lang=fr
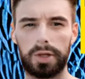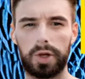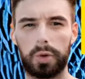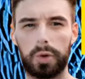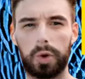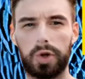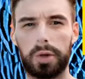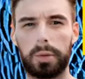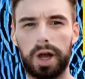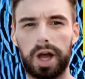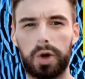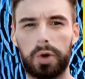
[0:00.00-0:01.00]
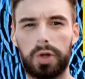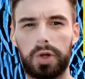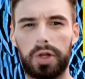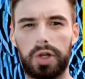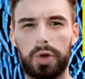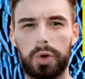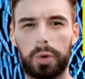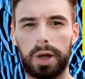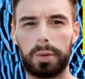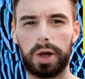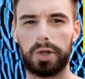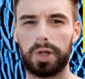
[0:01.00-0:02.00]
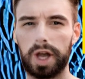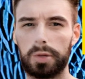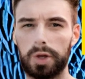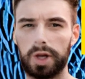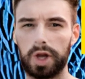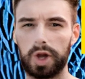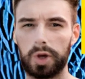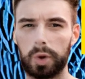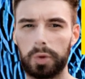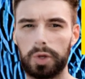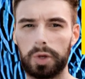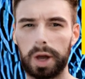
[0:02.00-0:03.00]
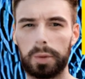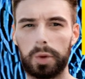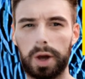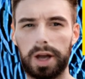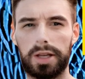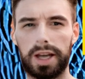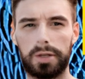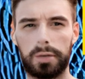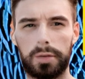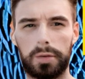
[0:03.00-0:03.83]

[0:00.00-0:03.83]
Le troisième cadran se situe dans la partie inférieure gauche de l'abdomen.